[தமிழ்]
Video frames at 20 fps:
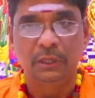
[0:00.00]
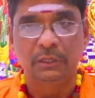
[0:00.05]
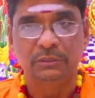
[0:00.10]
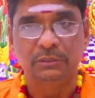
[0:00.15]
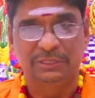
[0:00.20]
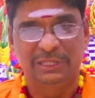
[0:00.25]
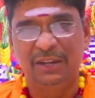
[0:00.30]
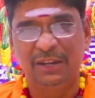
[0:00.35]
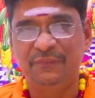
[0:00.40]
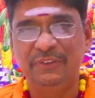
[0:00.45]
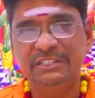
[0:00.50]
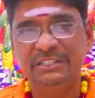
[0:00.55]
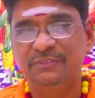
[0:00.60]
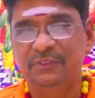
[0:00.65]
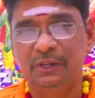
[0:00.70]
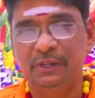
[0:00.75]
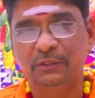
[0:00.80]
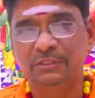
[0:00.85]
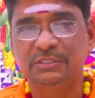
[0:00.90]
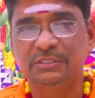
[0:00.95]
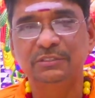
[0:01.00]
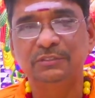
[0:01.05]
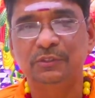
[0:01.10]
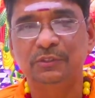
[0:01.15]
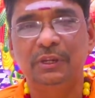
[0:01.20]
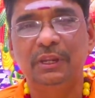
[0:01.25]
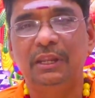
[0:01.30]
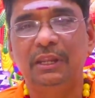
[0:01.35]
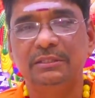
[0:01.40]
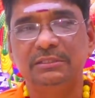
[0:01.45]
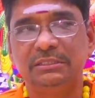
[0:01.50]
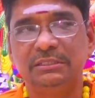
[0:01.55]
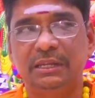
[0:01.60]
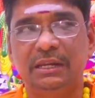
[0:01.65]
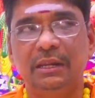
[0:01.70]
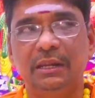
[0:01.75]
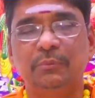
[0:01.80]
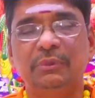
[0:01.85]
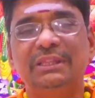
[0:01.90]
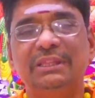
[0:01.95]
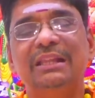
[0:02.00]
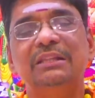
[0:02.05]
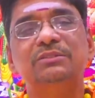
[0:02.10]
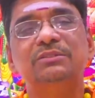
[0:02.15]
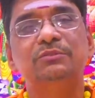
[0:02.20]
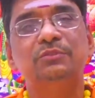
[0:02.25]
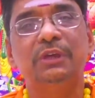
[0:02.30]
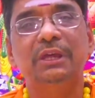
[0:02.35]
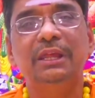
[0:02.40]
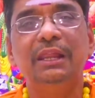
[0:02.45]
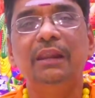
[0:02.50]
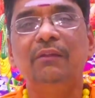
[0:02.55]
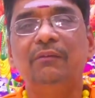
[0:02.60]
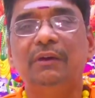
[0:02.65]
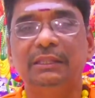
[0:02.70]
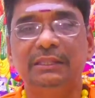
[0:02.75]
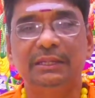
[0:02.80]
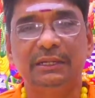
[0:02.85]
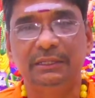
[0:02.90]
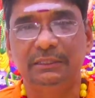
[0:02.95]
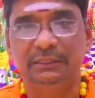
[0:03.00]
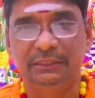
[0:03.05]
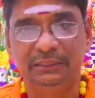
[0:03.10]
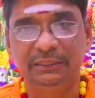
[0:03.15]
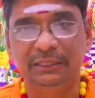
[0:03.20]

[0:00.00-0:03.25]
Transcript: செல்ஃபிஷ் ஃபெல்லோஸ்னு சொல்லலாம் ஜென்ரலாக பார்த்தீங்கன்னா சுயநலவாதிகள்